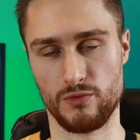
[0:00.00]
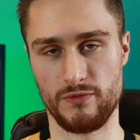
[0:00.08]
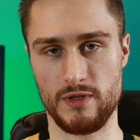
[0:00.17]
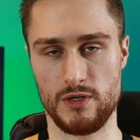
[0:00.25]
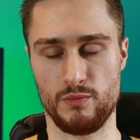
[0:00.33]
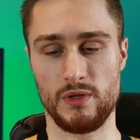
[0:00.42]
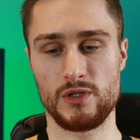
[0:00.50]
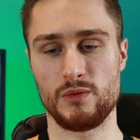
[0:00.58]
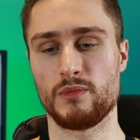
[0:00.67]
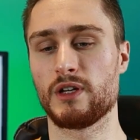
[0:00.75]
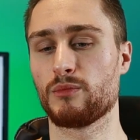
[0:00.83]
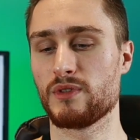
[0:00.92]
również
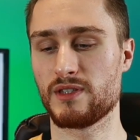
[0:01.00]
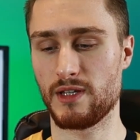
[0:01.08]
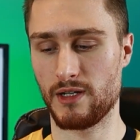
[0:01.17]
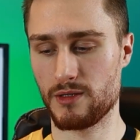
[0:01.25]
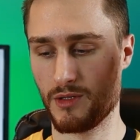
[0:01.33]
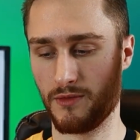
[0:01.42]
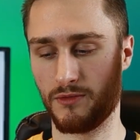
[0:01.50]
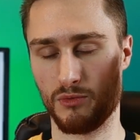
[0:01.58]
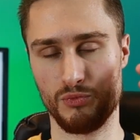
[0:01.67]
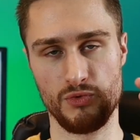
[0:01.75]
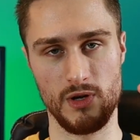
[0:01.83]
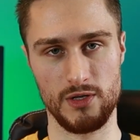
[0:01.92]
będziemy jakby starać się
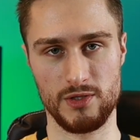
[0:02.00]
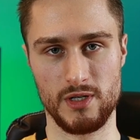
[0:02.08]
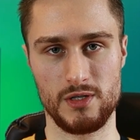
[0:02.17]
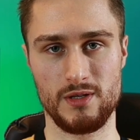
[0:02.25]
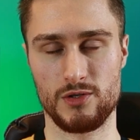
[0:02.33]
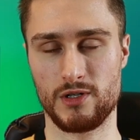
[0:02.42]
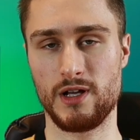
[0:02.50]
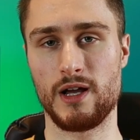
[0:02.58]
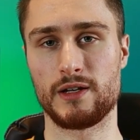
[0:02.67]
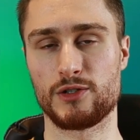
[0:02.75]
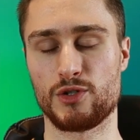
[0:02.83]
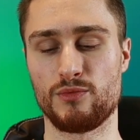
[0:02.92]
wypłaszczać nasz
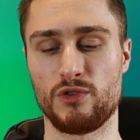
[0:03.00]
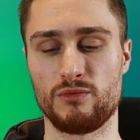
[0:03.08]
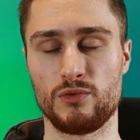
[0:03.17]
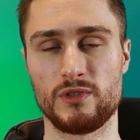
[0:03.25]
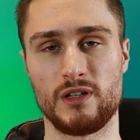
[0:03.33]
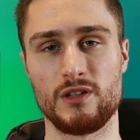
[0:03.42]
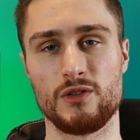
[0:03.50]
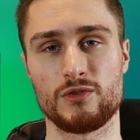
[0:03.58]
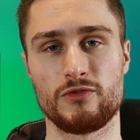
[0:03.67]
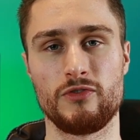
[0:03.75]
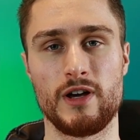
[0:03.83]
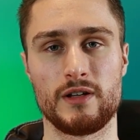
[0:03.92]
kark, żeby on był taki
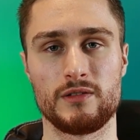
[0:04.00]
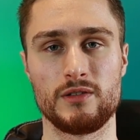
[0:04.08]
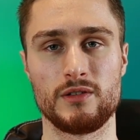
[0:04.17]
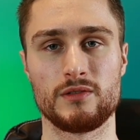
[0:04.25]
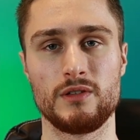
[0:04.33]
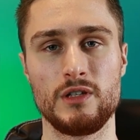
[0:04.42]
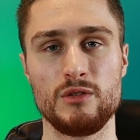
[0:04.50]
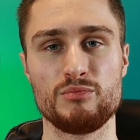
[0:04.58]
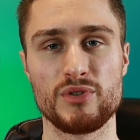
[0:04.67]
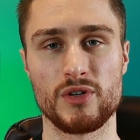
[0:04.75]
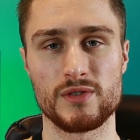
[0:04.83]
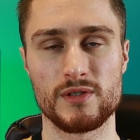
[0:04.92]
otwarty i
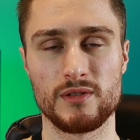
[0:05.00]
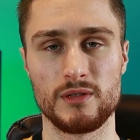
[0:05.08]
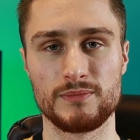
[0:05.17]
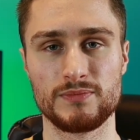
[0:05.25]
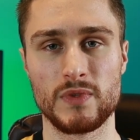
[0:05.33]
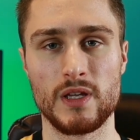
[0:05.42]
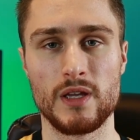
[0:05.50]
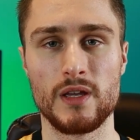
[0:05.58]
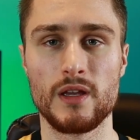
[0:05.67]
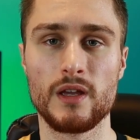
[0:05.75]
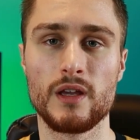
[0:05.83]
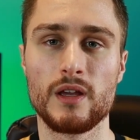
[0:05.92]
prosty.
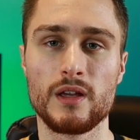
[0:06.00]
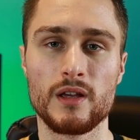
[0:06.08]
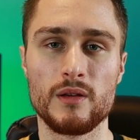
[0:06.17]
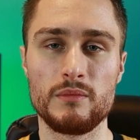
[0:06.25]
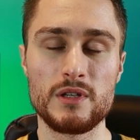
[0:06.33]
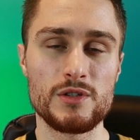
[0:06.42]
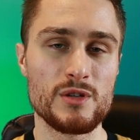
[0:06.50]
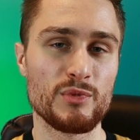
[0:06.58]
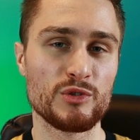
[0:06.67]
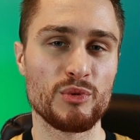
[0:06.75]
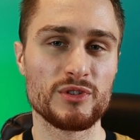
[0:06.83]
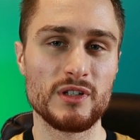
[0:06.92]
Mięśnie
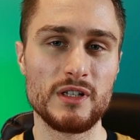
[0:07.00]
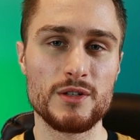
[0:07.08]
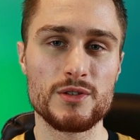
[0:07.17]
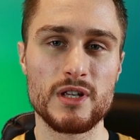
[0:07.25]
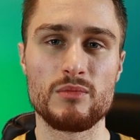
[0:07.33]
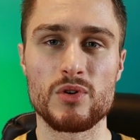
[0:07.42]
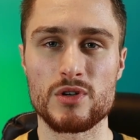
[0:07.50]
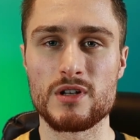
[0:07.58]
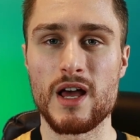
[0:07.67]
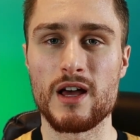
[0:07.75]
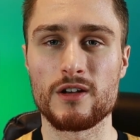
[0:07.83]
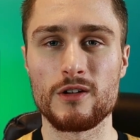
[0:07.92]
podpotyliczne
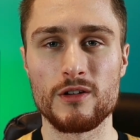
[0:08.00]
można